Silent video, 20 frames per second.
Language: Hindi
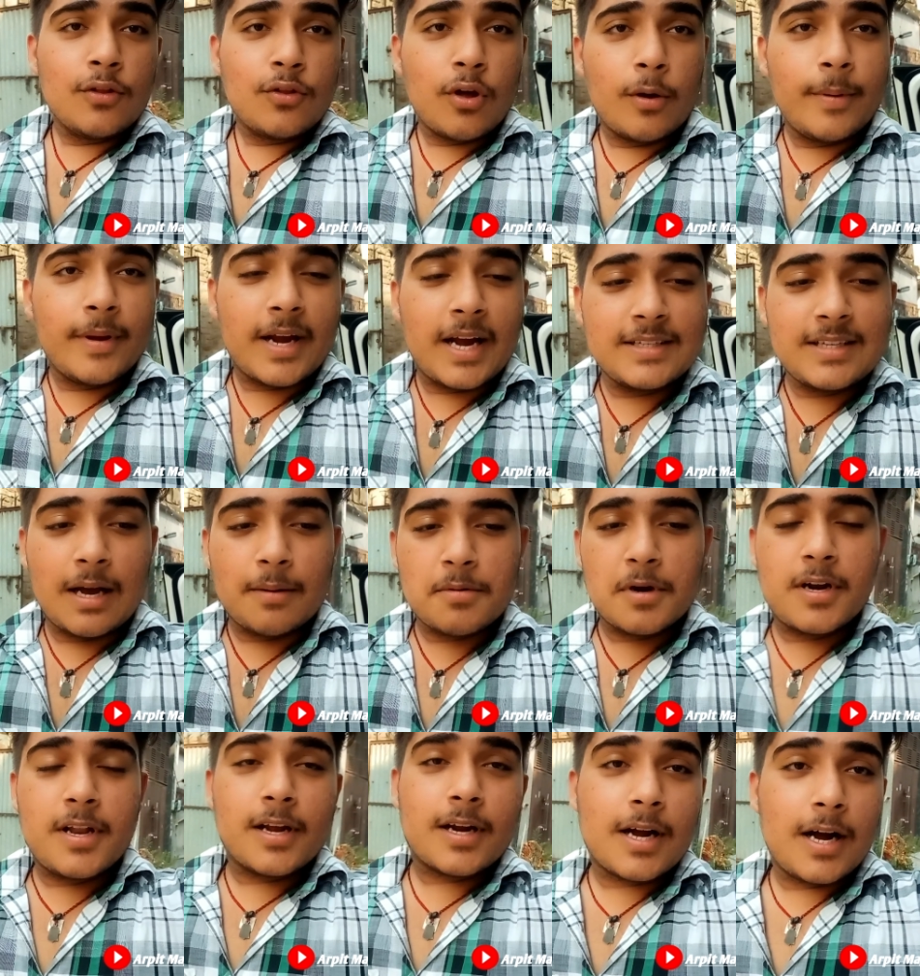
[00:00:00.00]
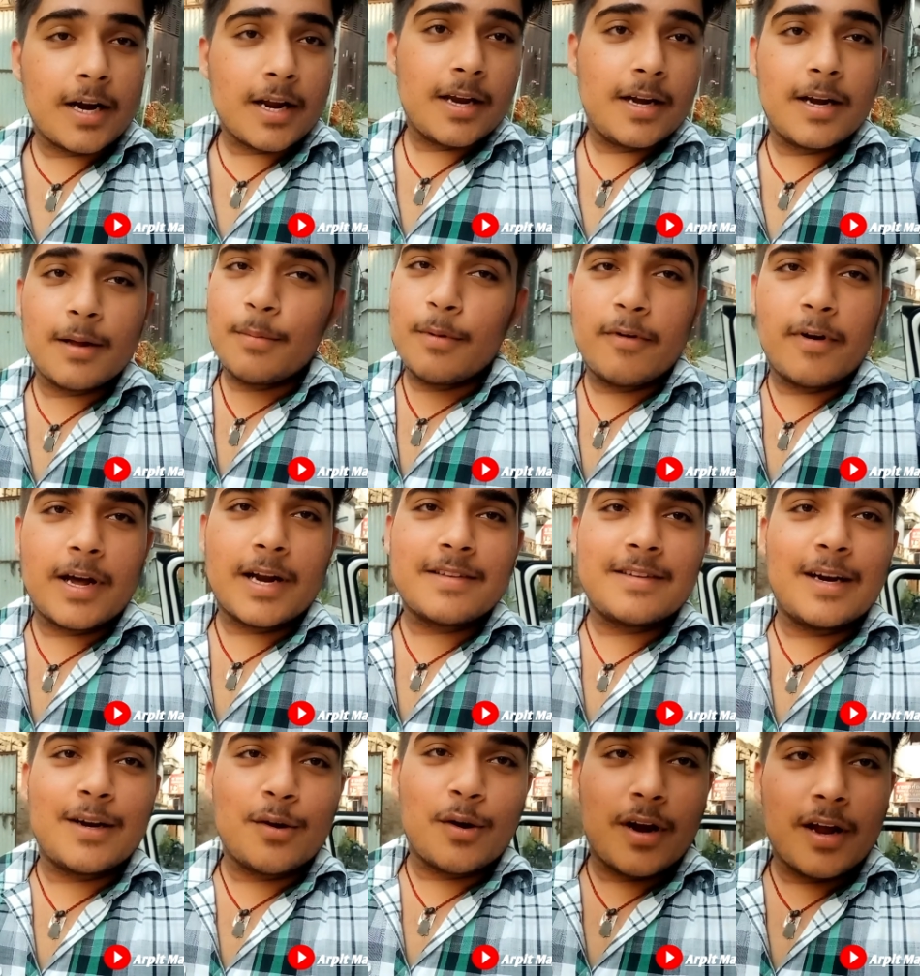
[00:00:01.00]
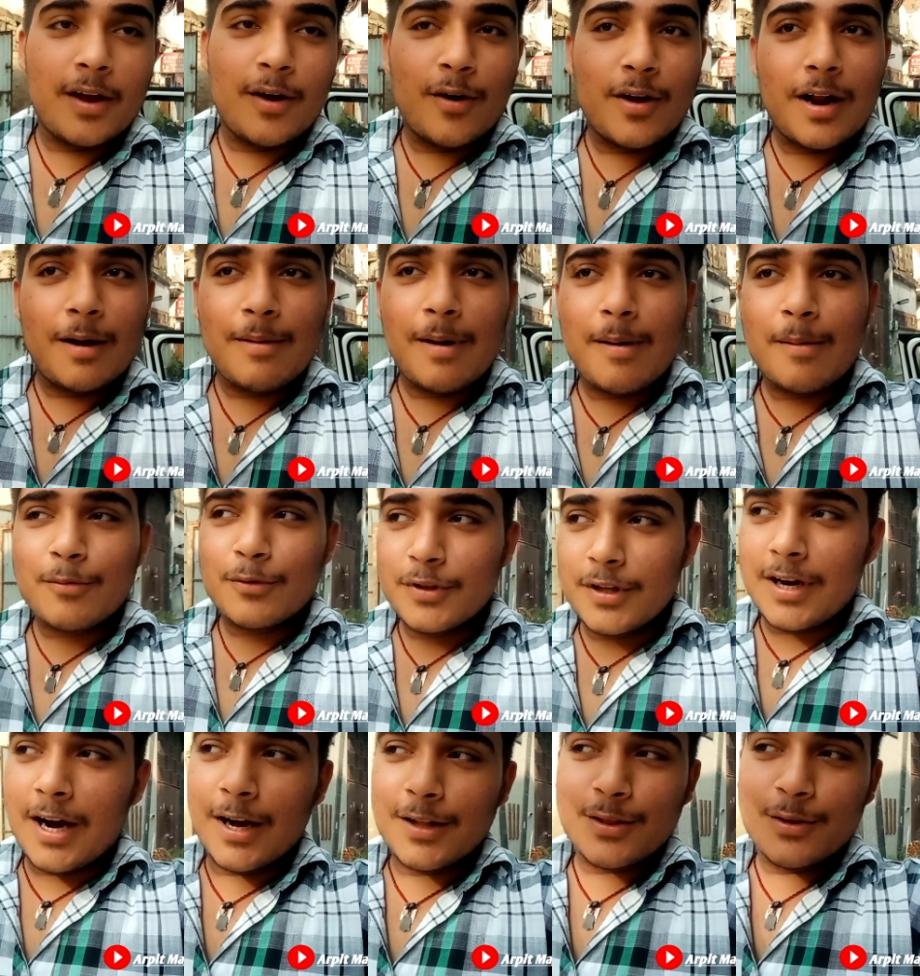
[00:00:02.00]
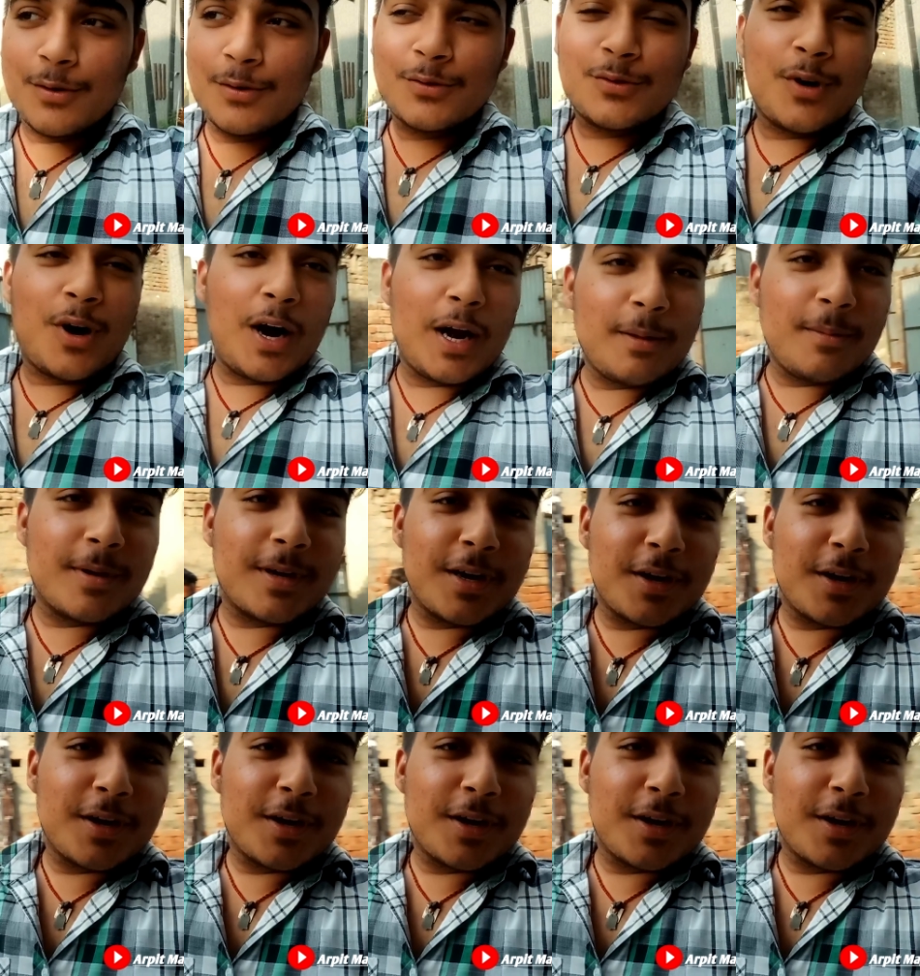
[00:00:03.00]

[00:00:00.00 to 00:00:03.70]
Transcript: तो भी गाइज आपने देखा कि डब्बे वगैरह सेट हो गए और अब आपको दिखाता हूँ इस गाड़ी में